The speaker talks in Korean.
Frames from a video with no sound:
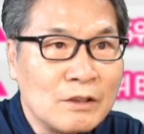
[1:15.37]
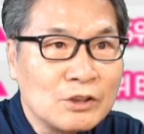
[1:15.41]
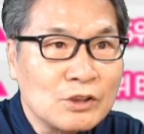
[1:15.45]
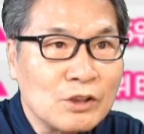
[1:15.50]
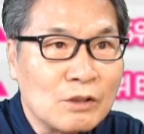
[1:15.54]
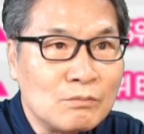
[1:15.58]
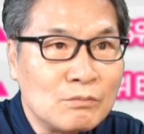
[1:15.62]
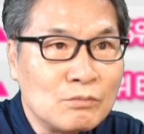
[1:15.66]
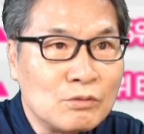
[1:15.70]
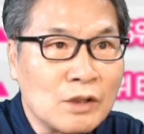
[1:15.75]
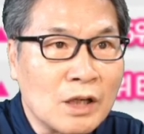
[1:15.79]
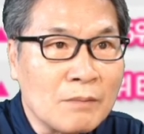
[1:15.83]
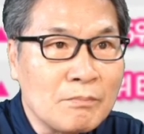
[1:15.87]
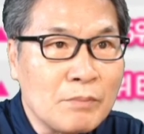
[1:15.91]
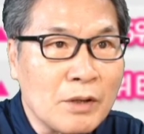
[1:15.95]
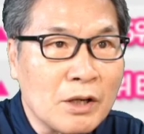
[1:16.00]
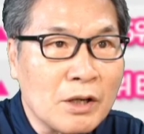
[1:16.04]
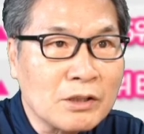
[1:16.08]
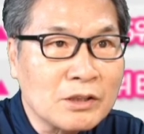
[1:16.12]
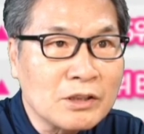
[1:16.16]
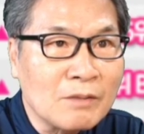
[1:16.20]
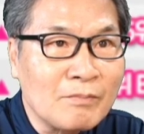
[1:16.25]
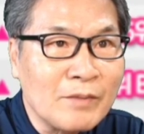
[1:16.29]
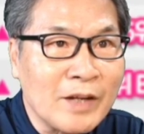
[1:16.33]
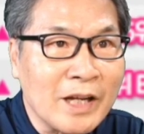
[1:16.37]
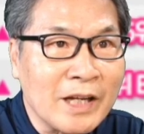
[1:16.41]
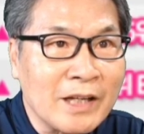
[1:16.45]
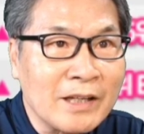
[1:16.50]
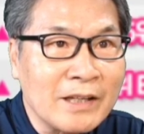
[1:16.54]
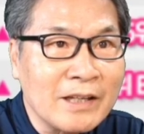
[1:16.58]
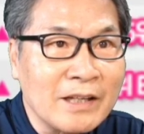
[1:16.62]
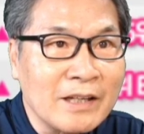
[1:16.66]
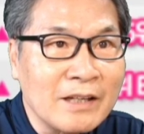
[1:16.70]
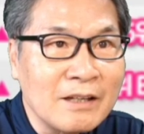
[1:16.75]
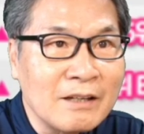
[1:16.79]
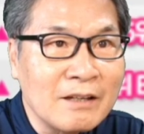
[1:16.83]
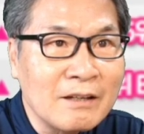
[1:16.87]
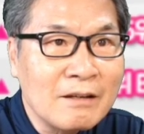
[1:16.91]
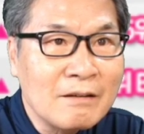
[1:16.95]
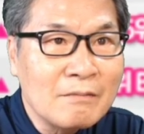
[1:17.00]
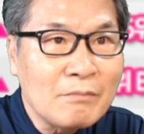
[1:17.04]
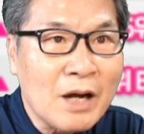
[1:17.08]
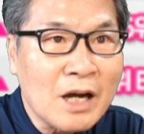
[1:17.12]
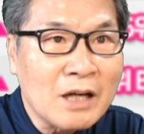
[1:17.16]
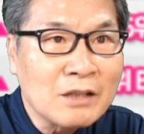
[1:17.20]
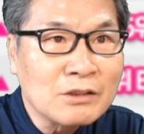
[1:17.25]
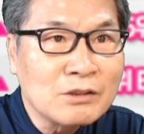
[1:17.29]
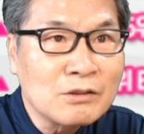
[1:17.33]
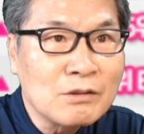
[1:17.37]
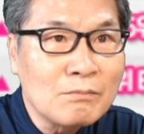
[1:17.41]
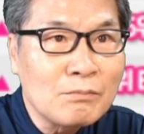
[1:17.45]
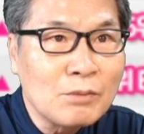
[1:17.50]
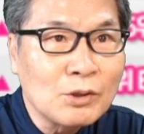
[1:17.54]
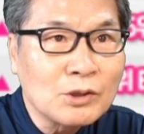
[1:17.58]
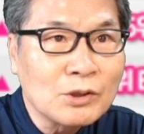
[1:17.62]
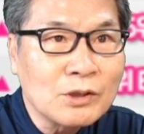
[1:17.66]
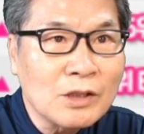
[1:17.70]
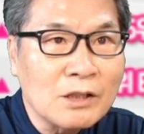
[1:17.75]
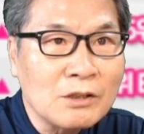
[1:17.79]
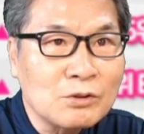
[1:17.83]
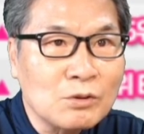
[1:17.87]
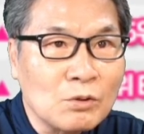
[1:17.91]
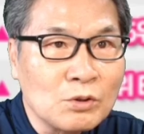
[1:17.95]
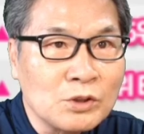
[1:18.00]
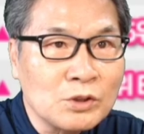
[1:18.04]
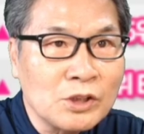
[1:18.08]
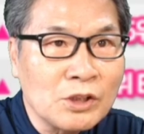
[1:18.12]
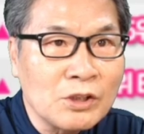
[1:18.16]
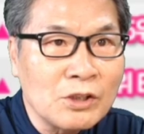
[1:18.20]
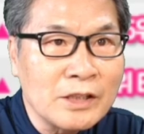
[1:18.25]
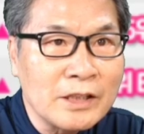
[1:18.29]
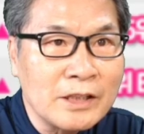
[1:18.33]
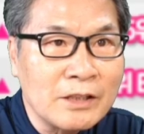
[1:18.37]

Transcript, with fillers: 전문가 평점 랭킹, 방송 포털 소셜